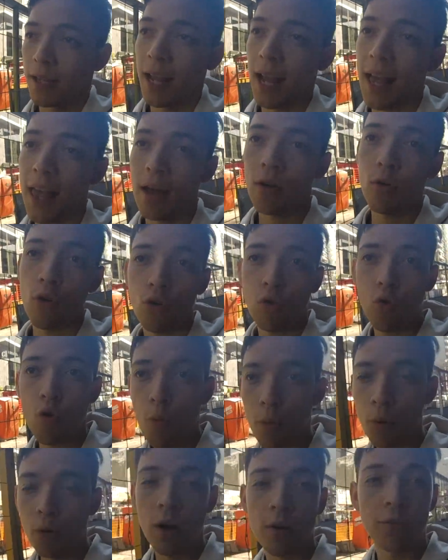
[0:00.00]
cada uno
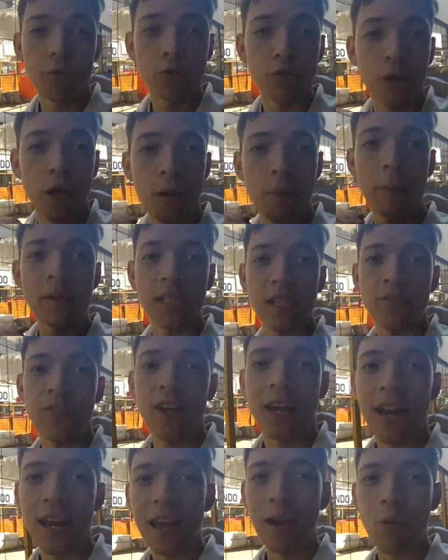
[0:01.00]
cumple una función
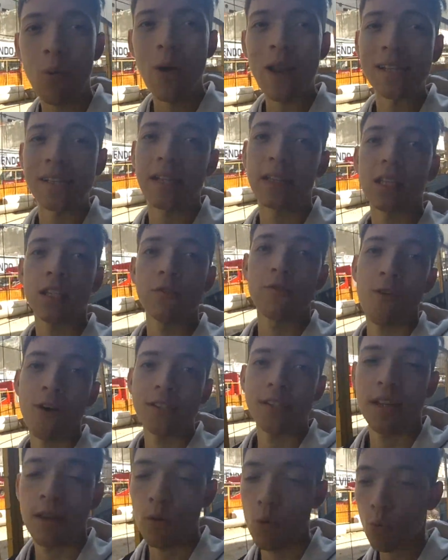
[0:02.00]
específica la cual
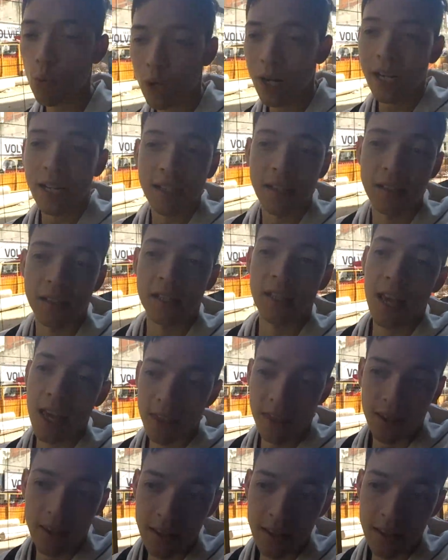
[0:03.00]
satisface una necesidad.